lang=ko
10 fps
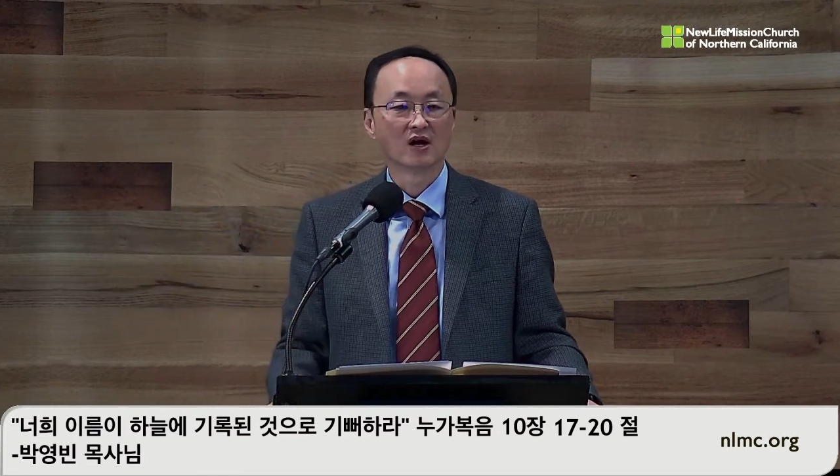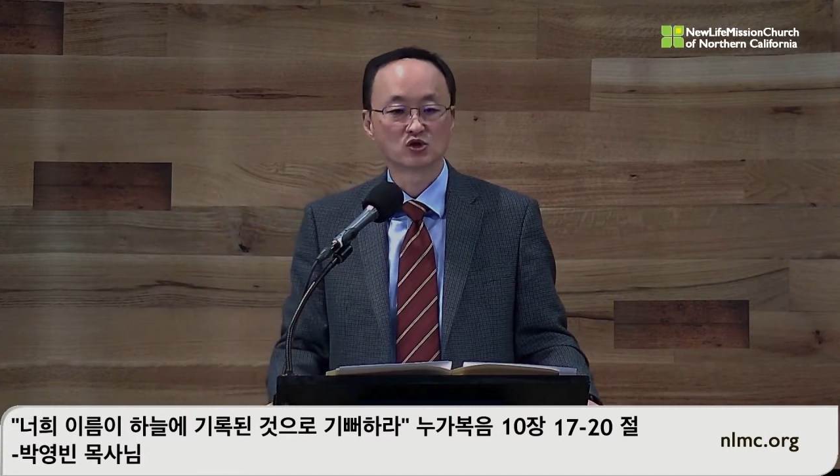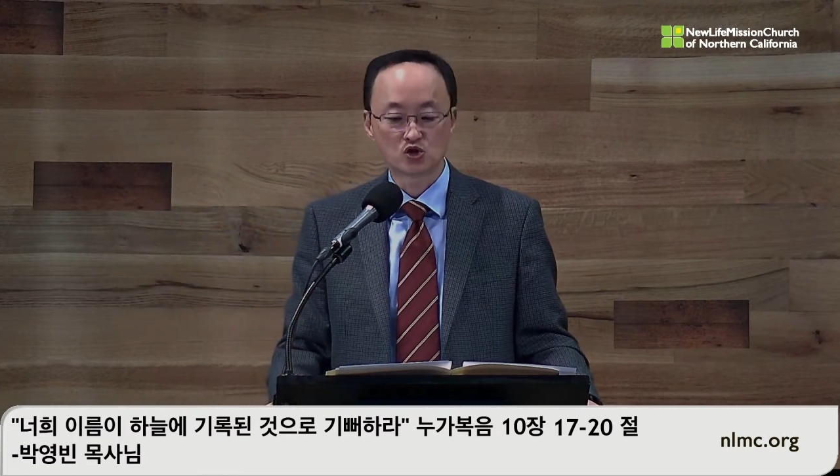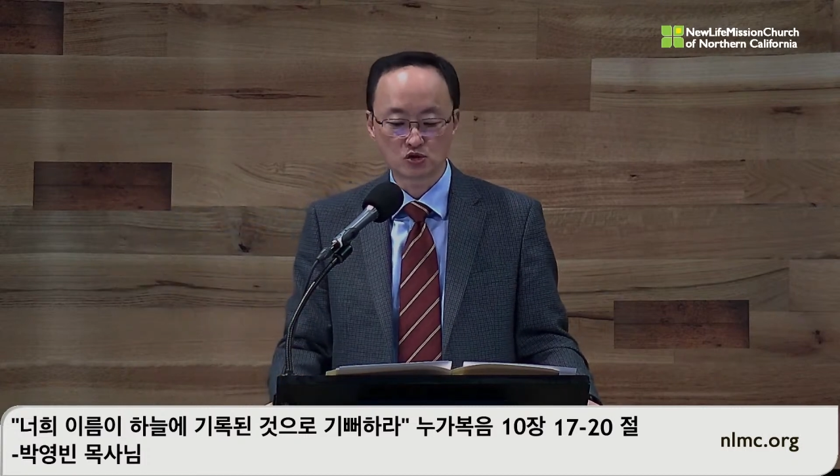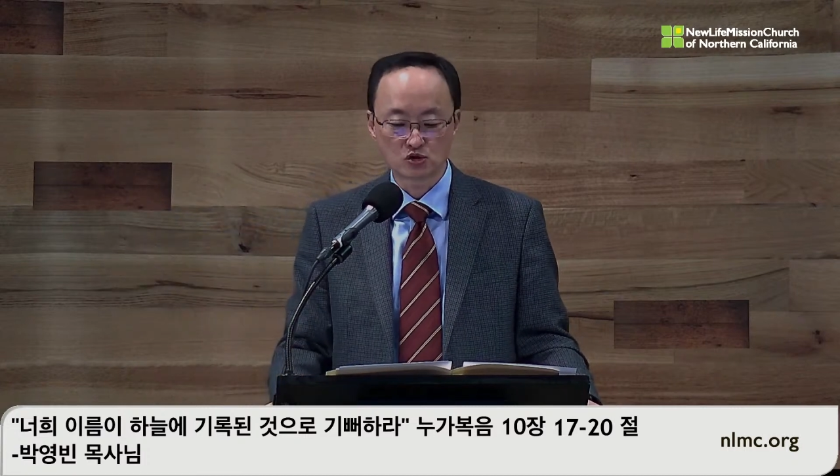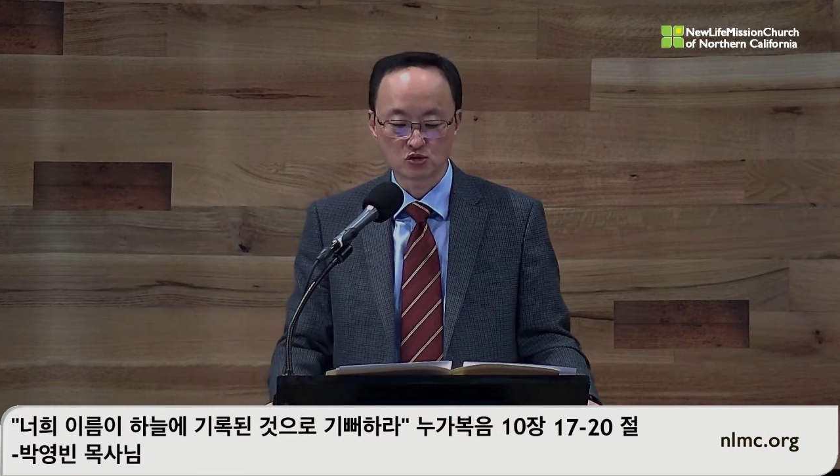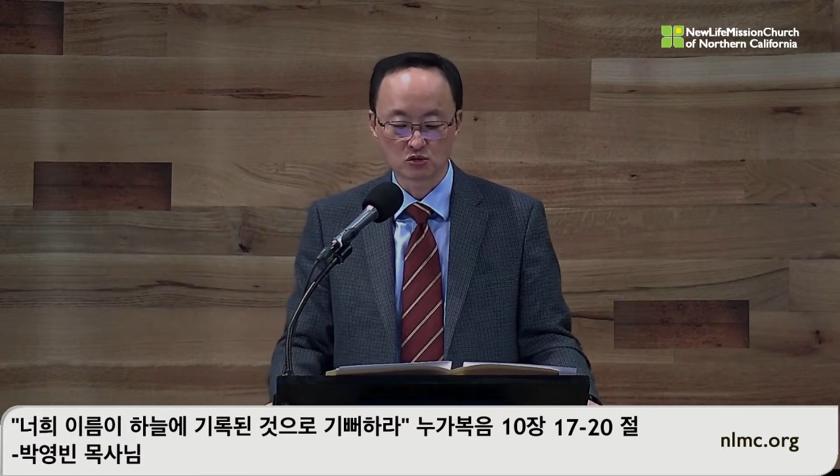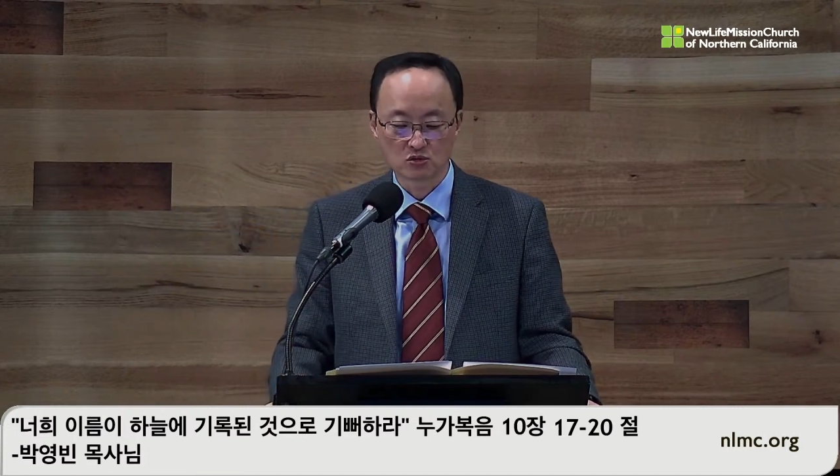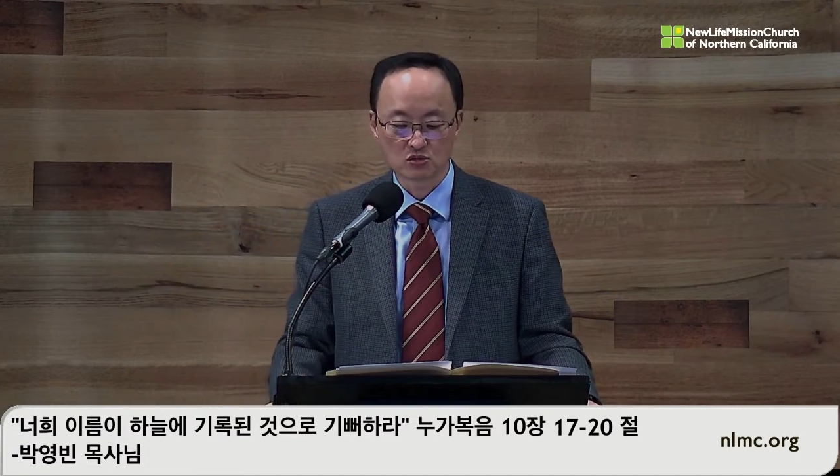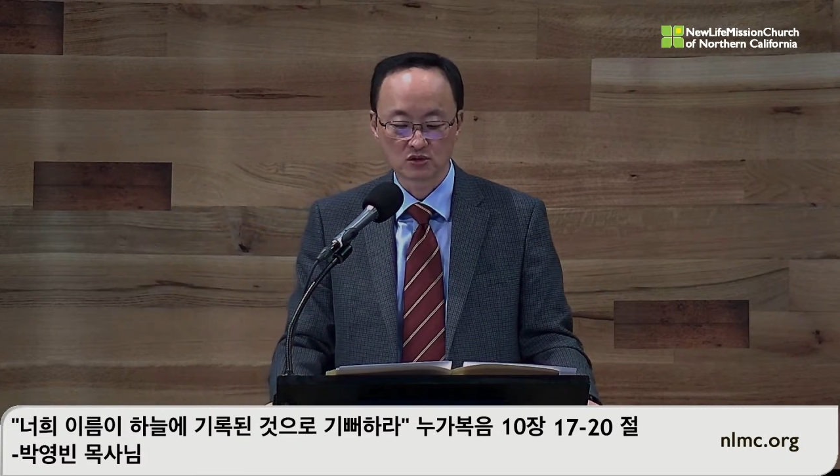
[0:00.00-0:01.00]

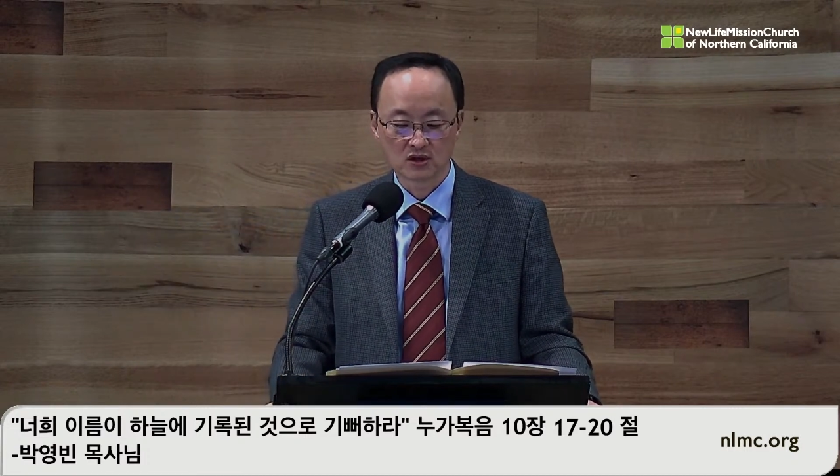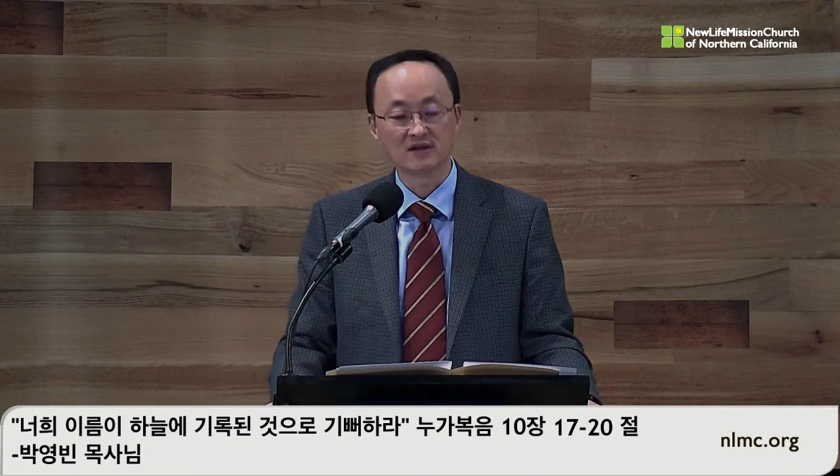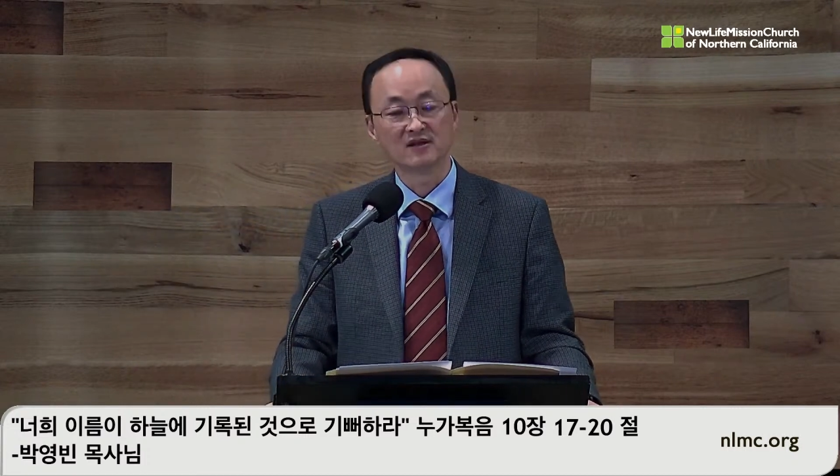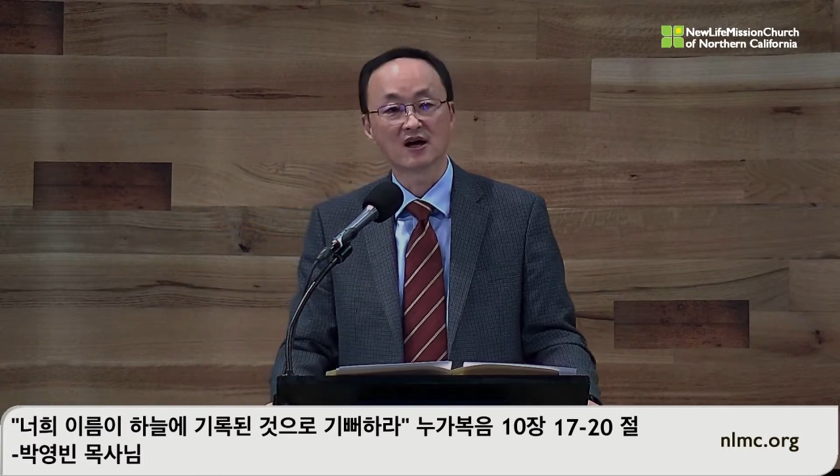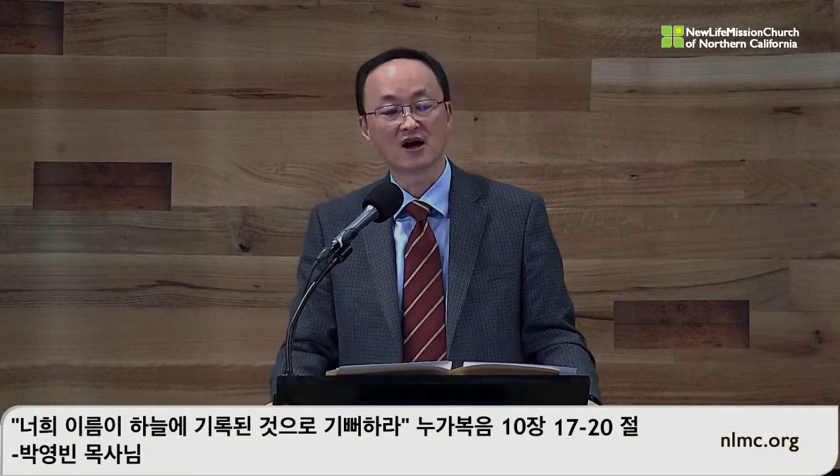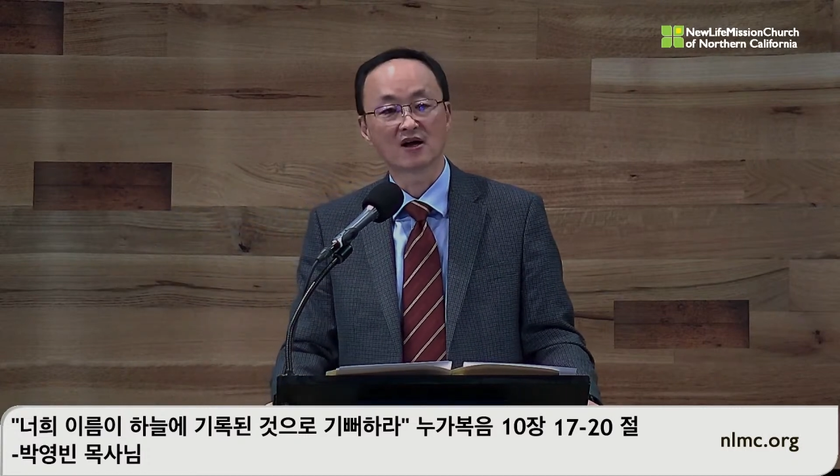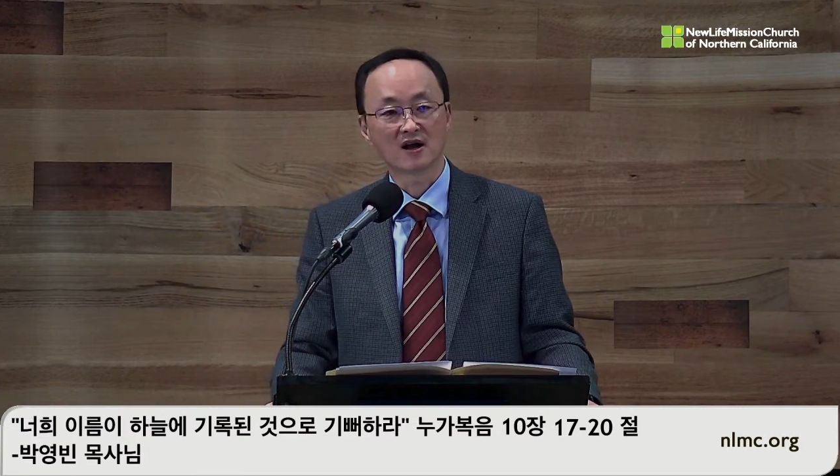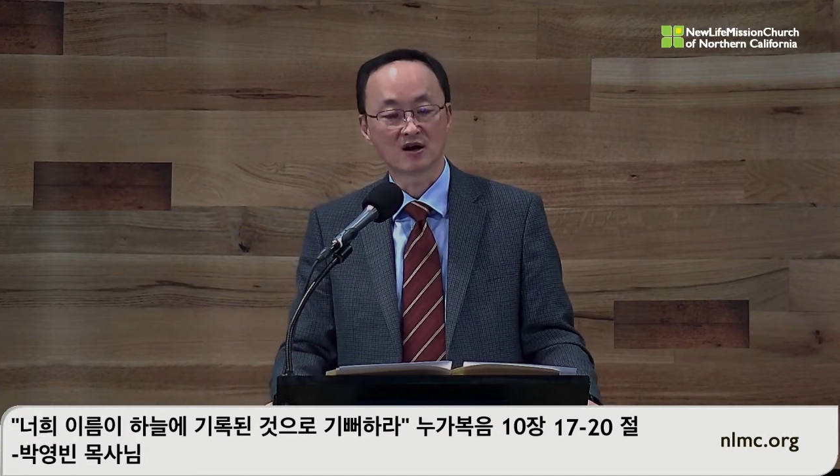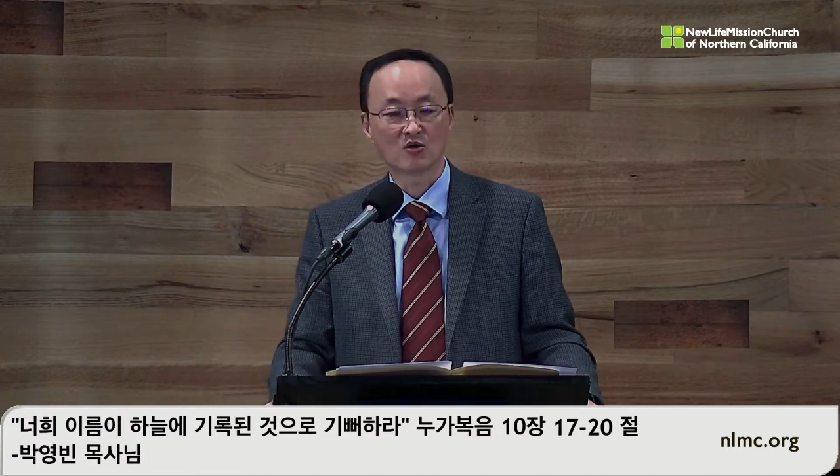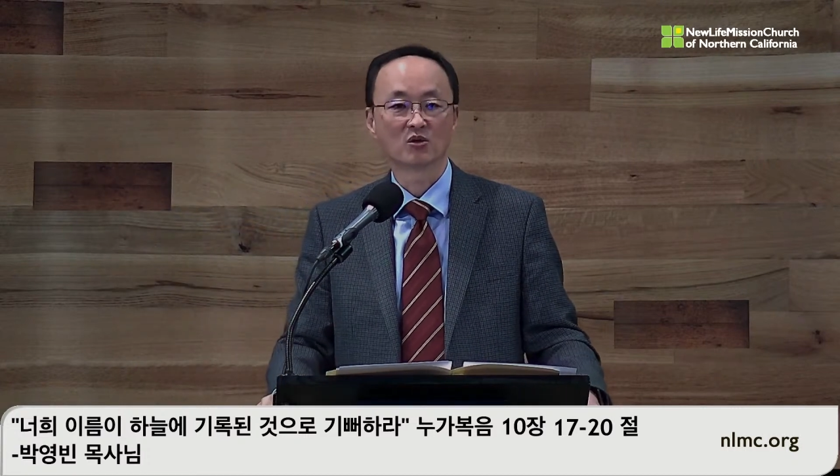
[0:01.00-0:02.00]
추수
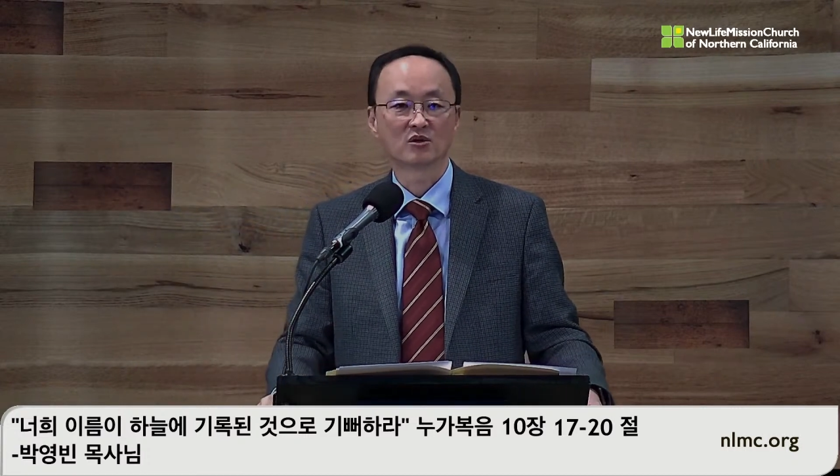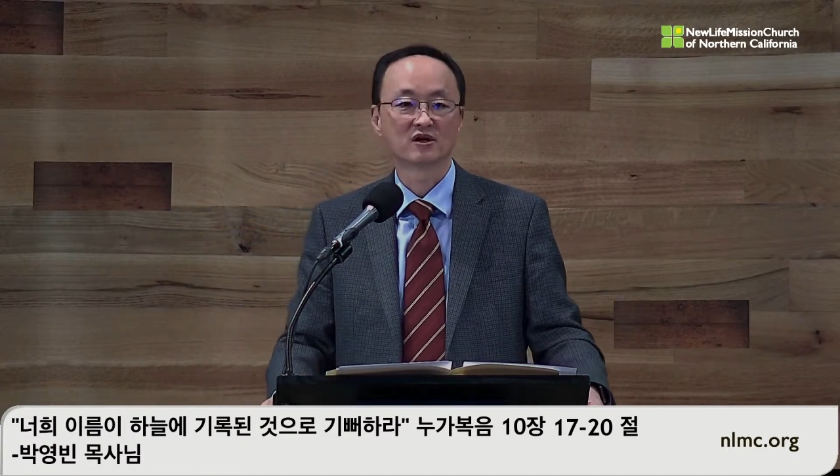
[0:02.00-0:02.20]
한다라고